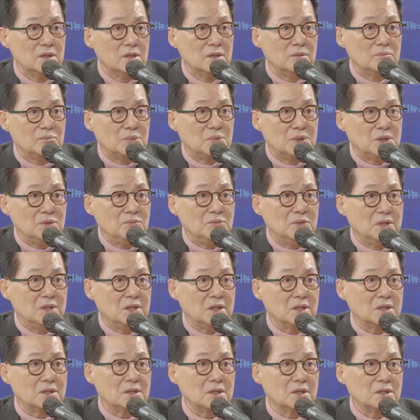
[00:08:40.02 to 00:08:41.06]

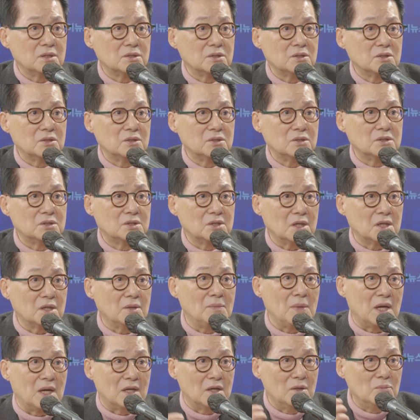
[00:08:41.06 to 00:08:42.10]
비밀에 대해서는 제가
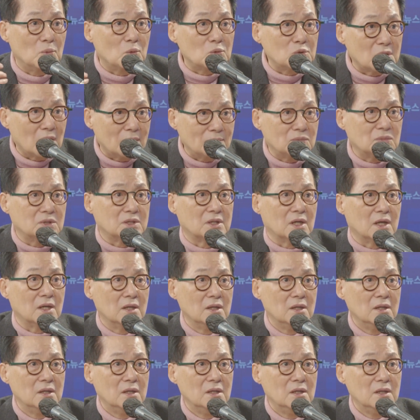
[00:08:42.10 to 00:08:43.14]
말을 못 합니다.
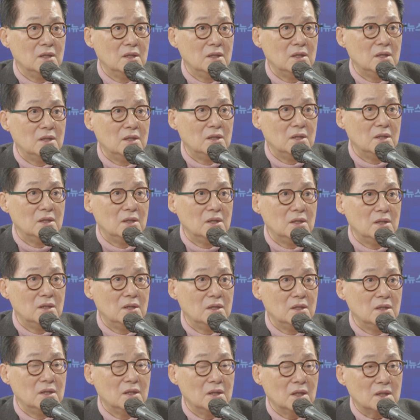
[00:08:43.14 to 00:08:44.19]
이미 보도가 나왔어요,
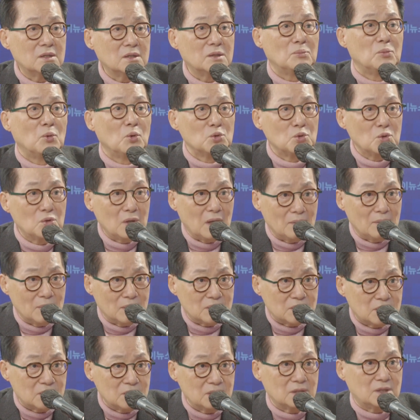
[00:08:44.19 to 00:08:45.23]
그거. 아니, 보도
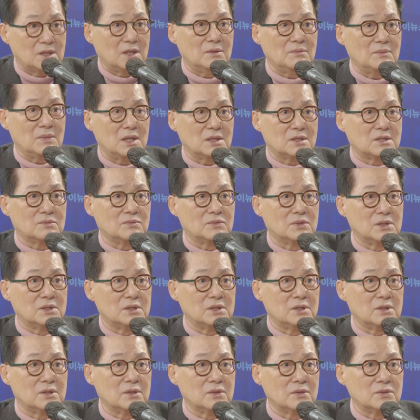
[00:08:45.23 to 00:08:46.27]
나왔으니까 네네.
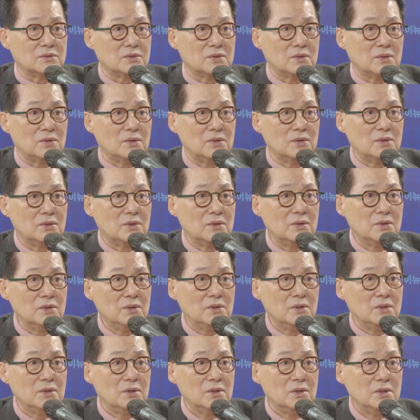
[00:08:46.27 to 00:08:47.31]
말씀드리는 거죠. 네,
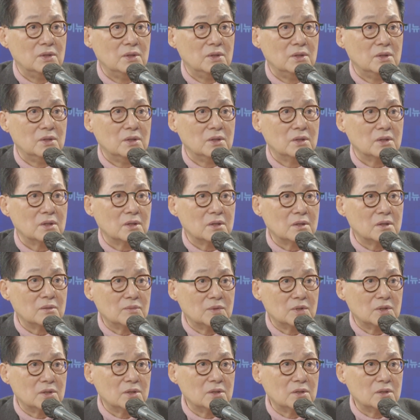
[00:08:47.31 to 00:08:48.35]
네.
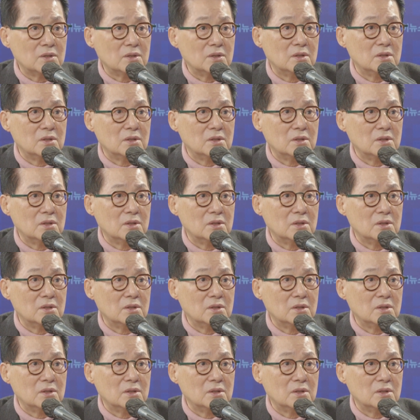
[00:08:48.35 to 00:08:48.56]
그러면은